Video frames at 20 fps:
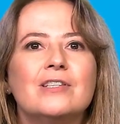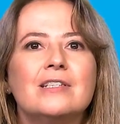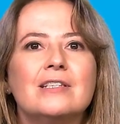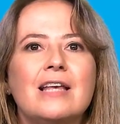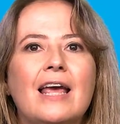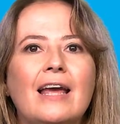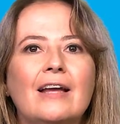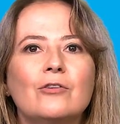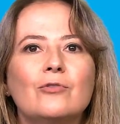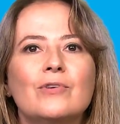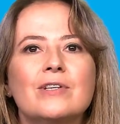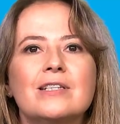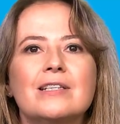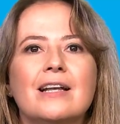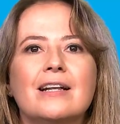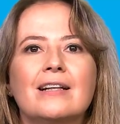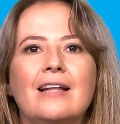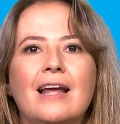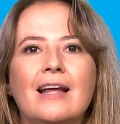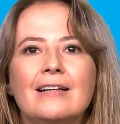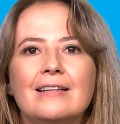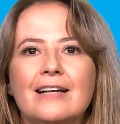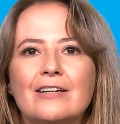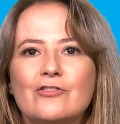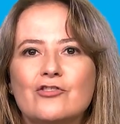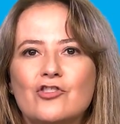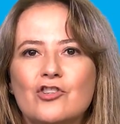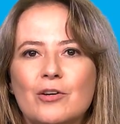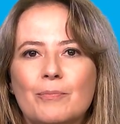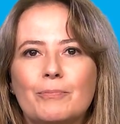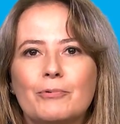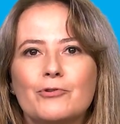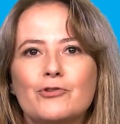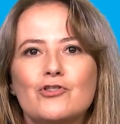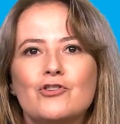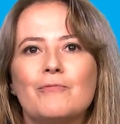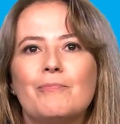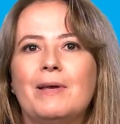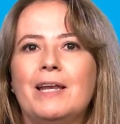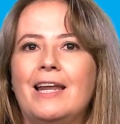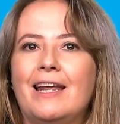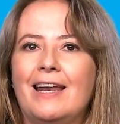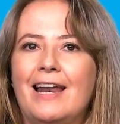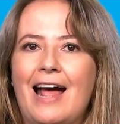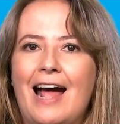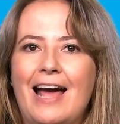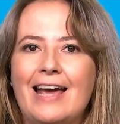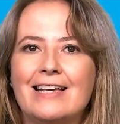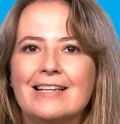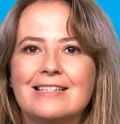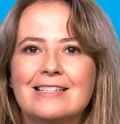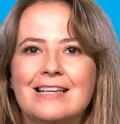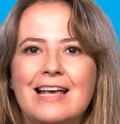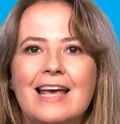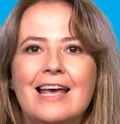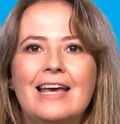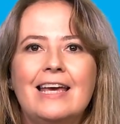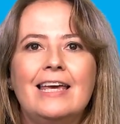170 tipos de minerais